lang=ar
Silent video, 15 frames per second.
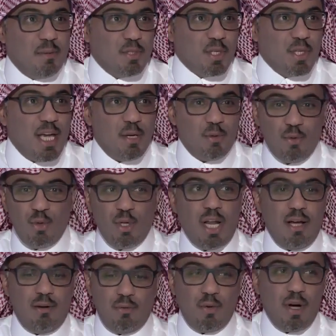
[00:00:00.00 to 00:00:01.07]
في برنامج غذائي
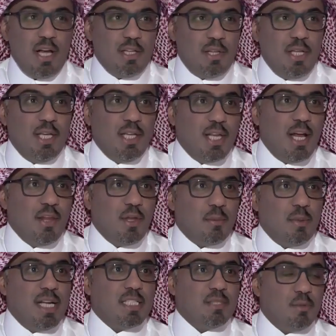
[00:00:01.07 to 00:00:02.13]
تقول له لا واحد اثنين
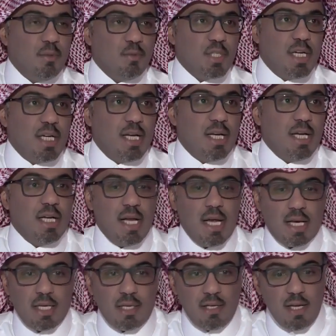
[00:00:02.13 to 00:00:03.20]
ثلاثة أربعة لازم تمشي
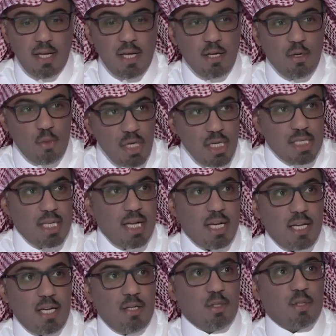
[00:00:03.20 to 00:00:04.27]
عليها لكن
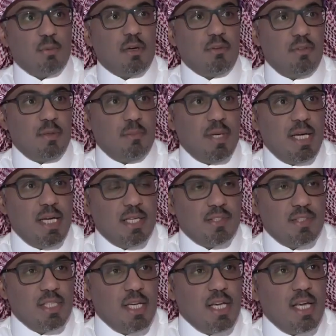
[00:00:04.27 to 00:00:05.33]
نوعية الأكل اللي يطبخ في
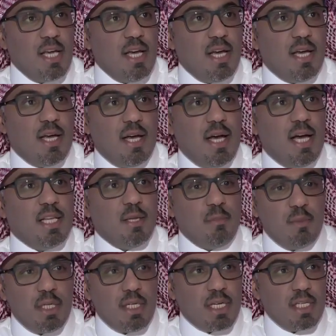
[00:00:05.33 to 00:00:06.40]
البيت آه
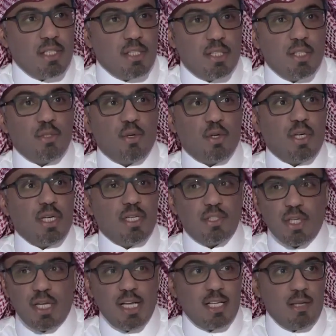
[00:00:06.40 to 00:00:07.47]
عدم أنك أنت
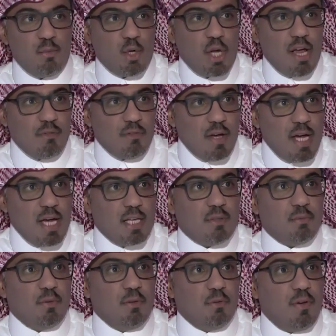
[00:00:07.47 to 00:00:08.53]
تترك شغلات
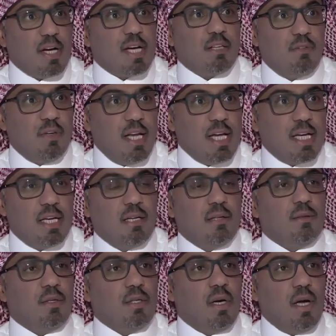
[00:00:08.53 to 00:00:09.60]
المكافآت فقط في
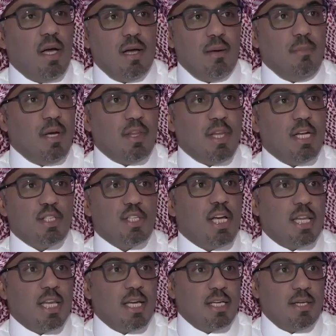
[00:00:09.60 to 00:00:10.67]
الأكل ابحث
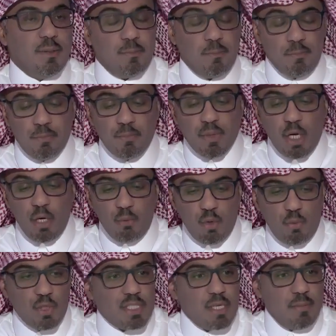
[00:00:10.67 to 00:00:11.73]
عن أشياء ثانية
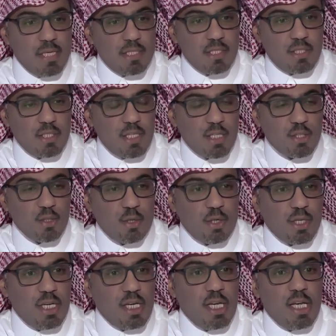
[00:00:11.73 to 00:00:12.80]
المهم وصل بعد ستة
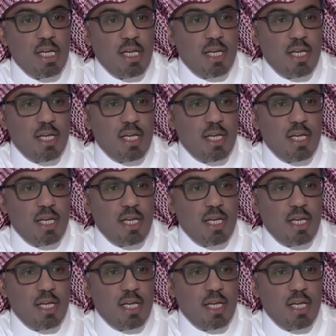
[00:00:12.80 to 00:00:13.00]
أشهر